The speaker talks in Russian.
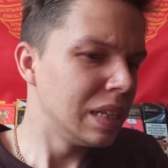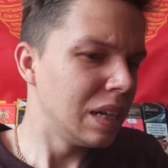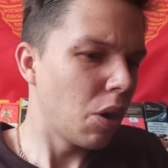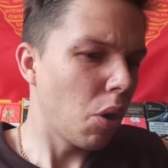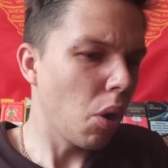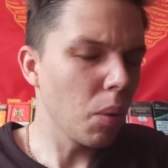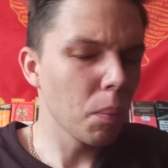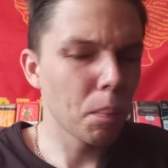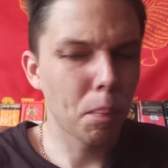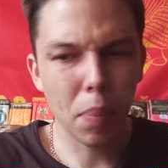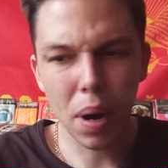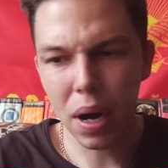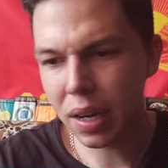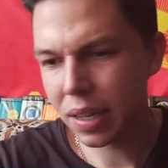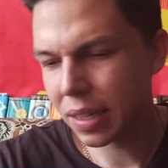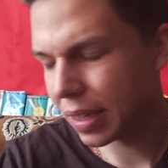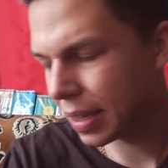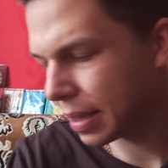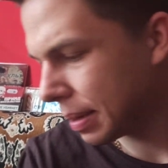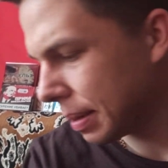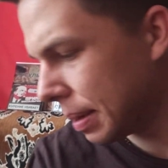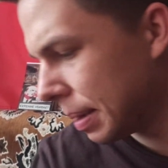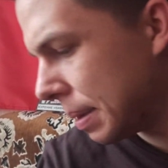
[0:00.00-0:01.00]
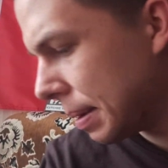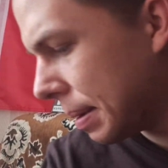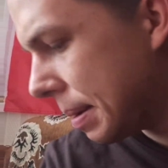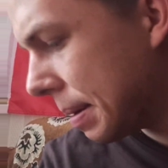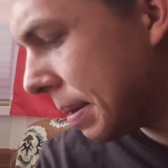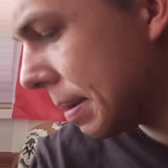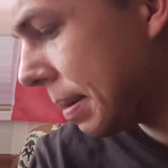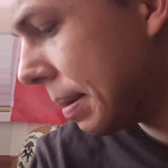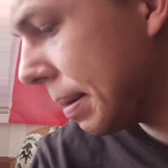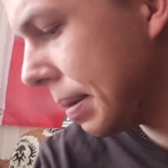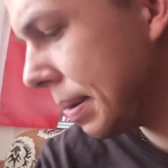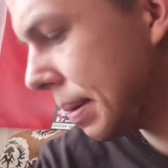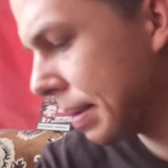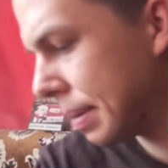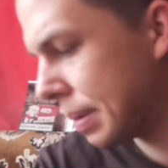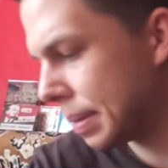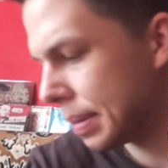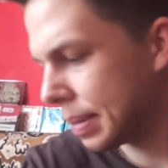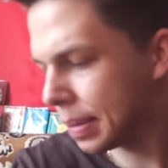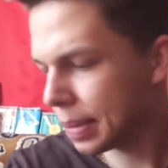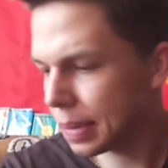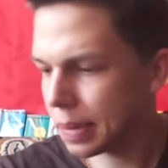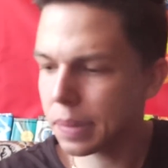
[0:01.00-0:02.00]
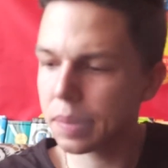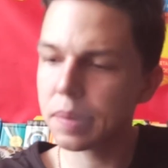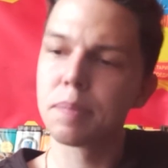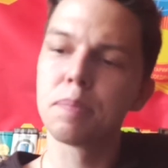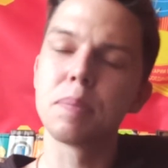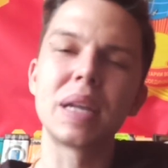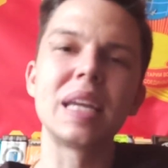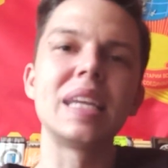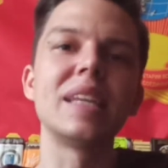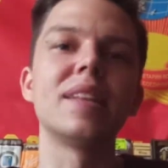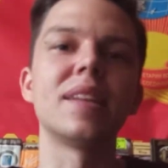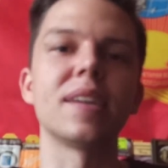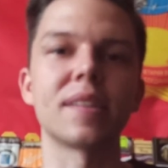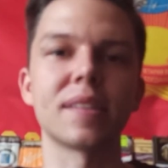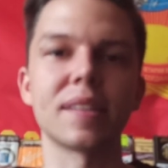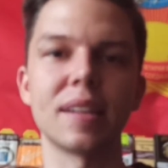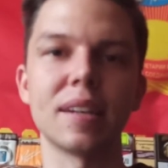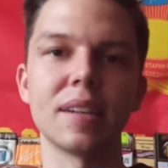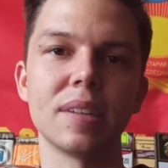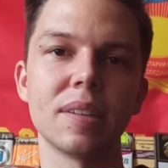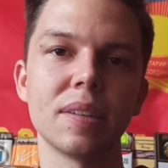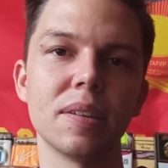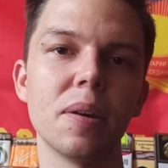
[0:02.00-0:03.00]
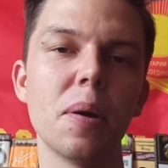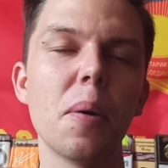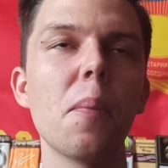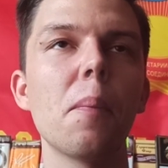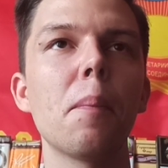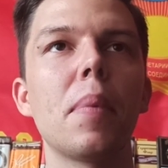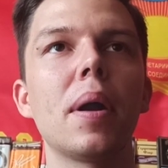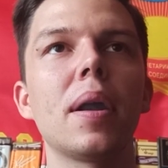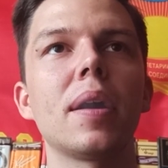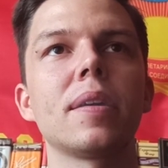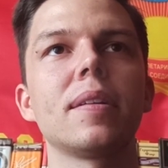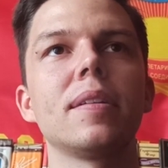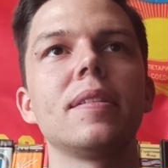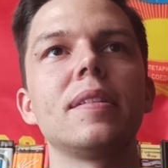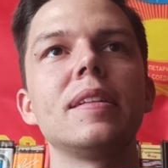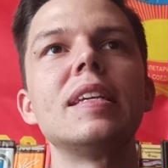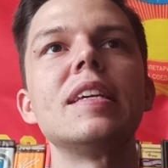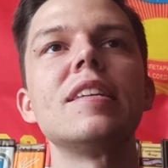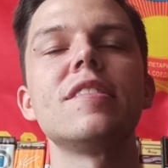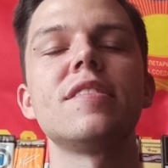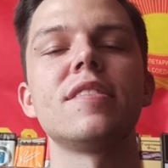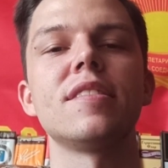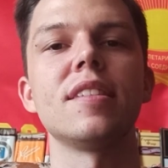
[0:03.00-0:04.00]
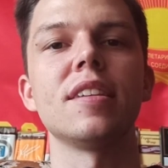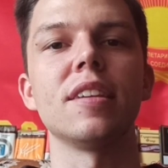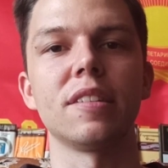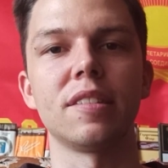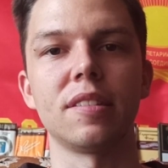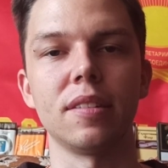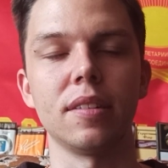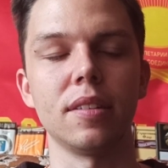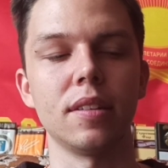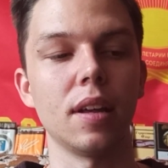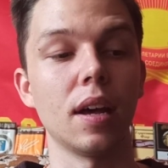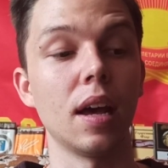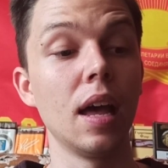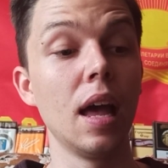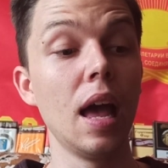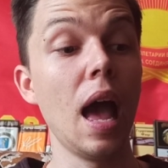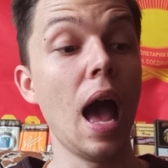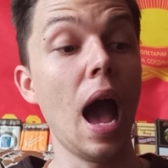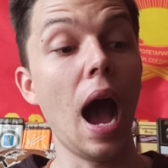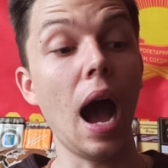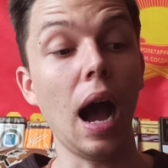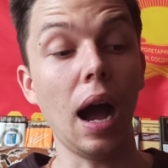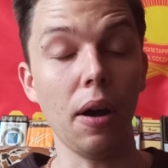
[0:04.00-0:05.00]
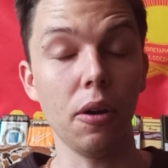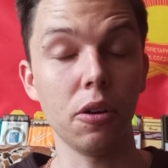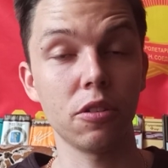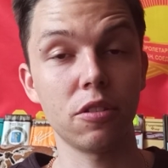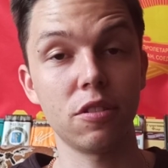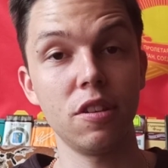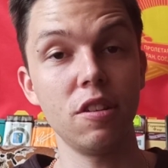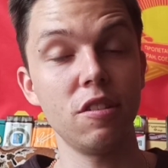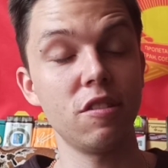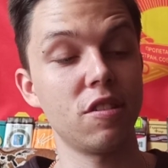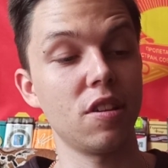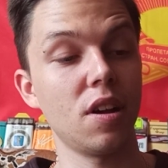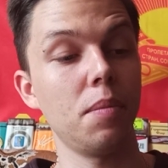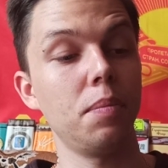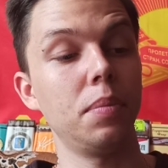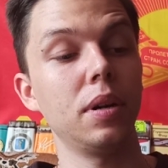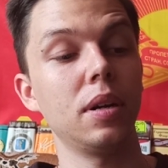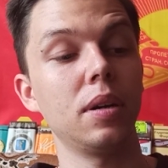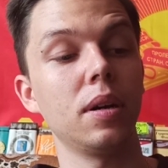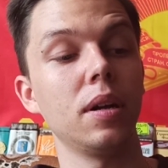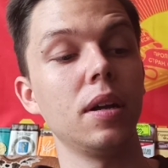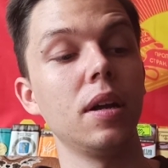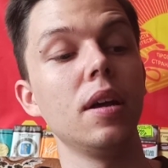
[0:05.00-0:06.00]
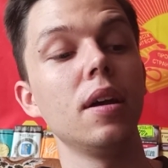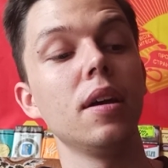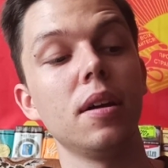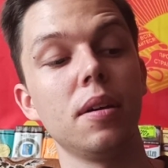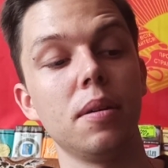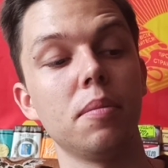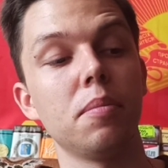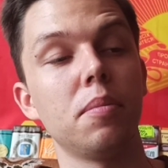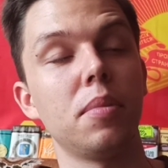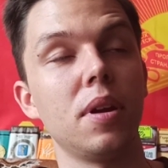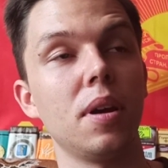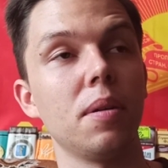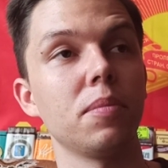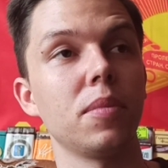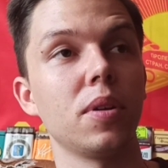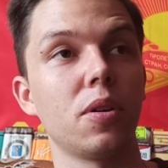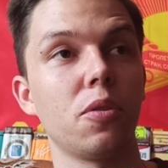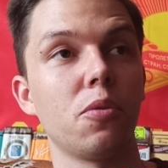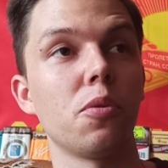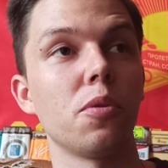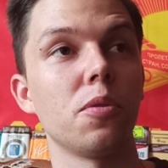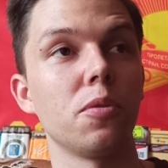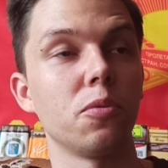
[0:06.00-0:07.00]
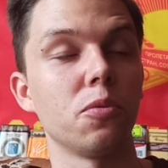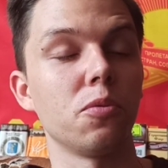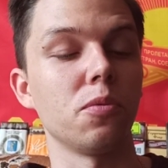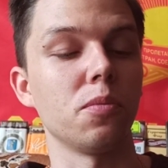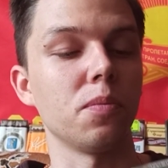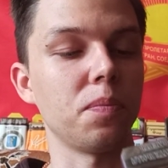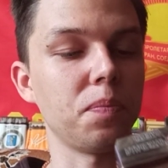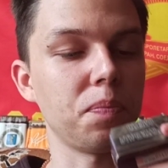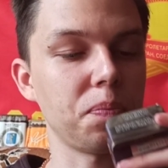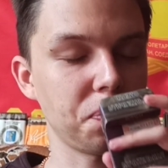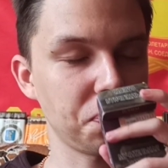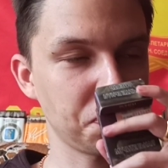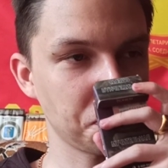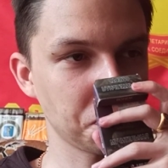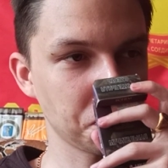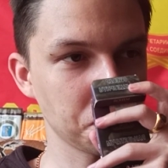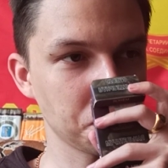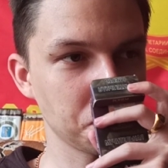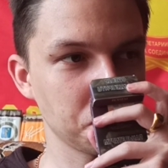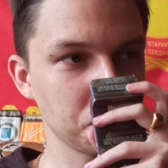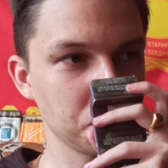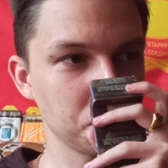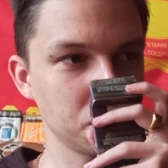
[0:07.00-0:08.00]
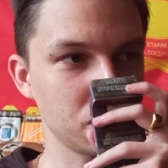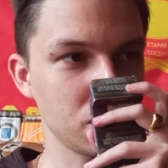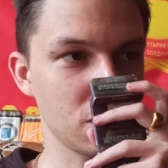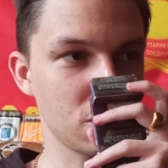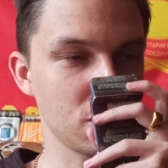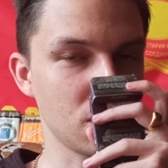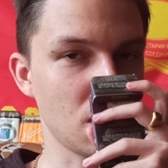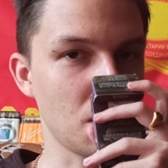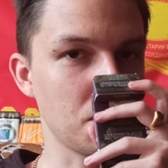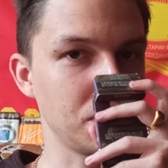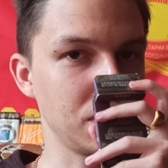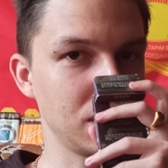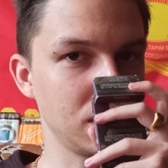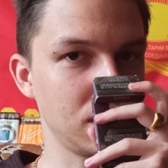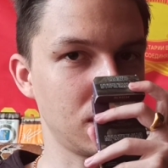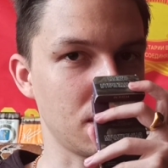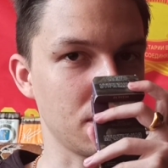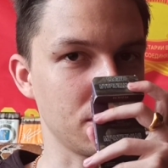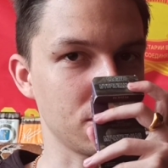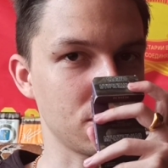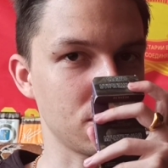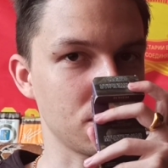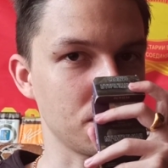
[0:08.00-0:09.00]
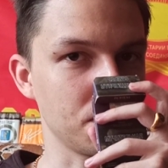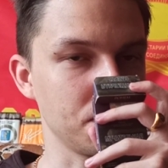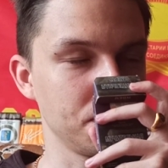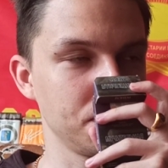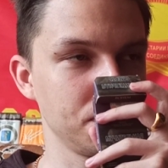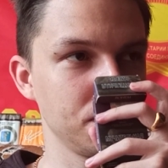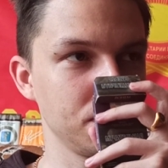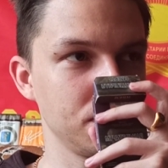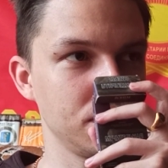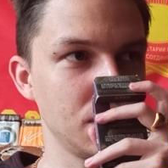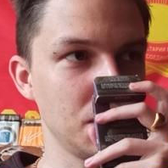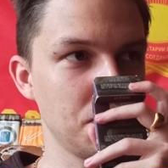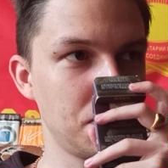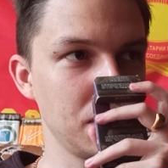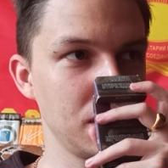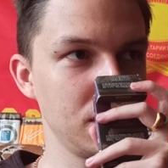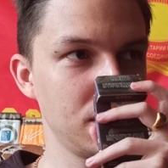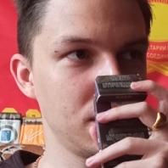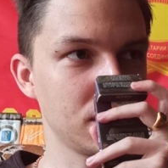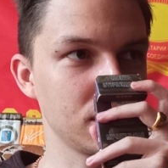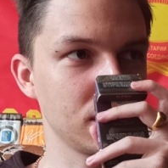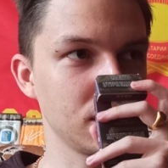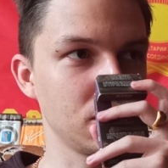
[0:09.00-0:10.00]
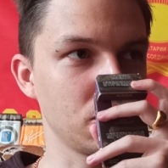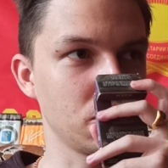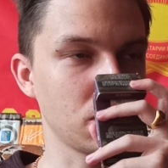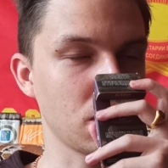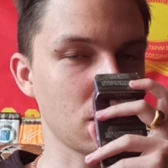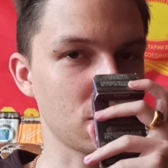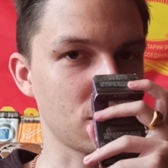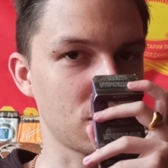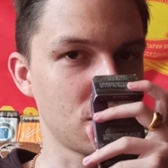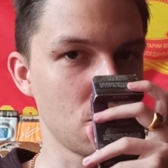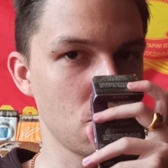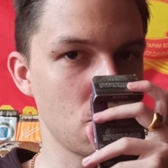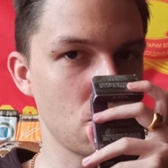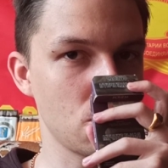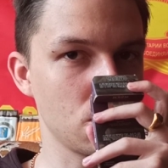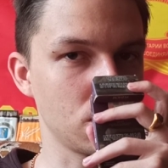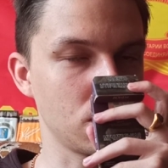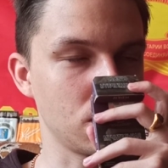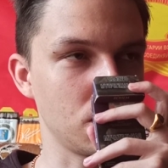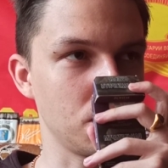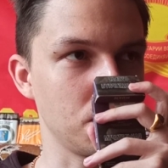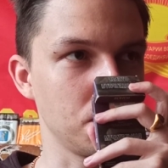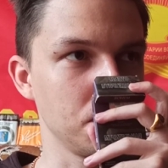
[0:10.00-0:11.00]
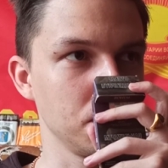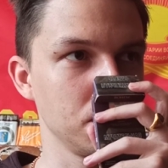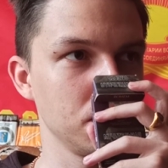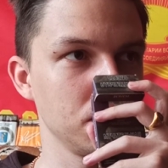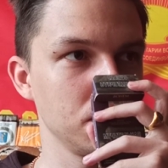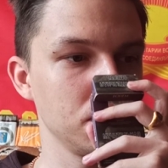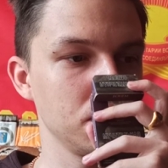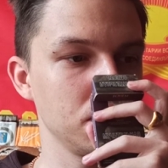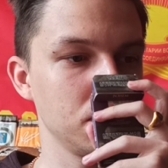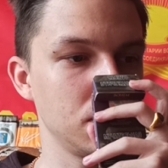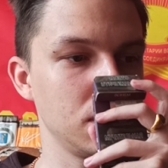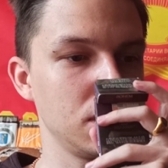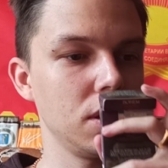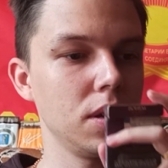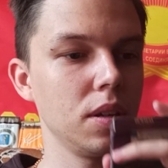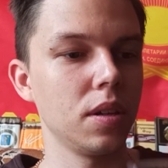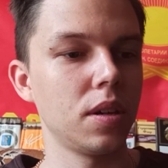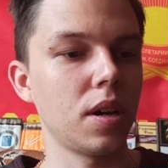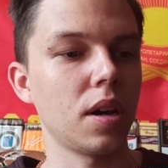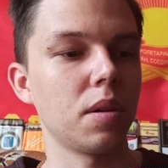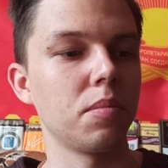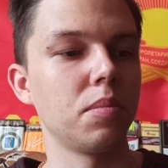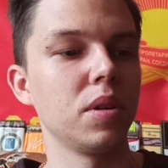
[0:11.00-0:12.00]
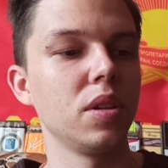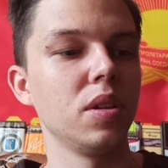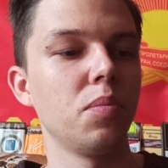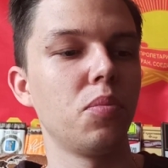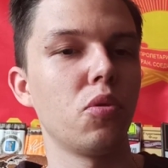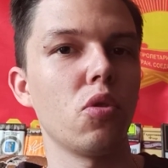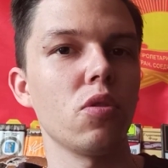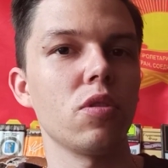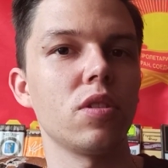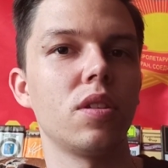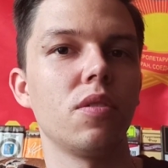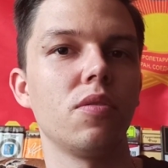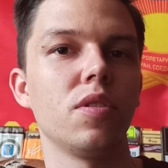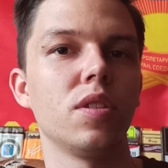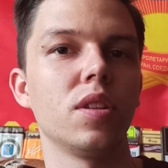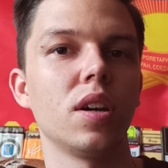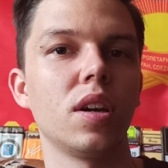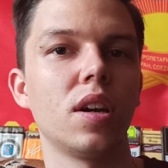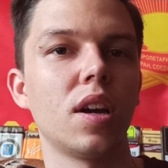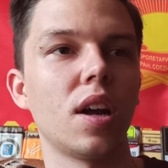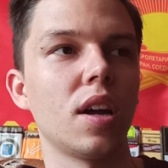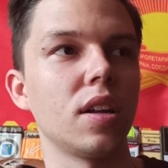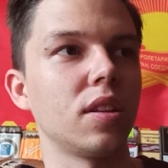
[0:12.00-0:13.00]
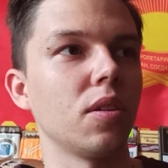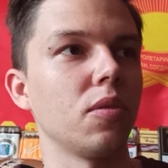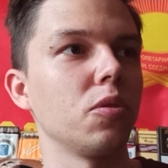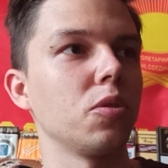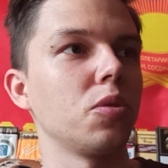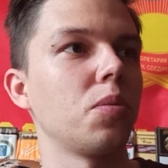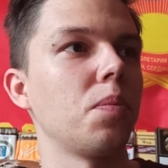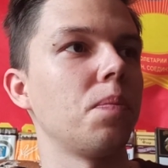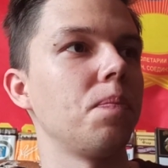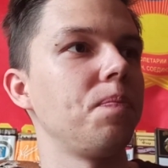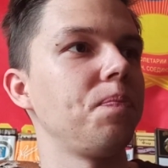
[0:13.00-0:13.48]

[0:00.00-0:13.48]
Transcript: Он пахнет приторно, он пахнет неестественно. А вот здесь запах Прям такой, ну, не знаю, мне нравится. Не приторный, но насыщенный. И как бы не просто виноград, а вот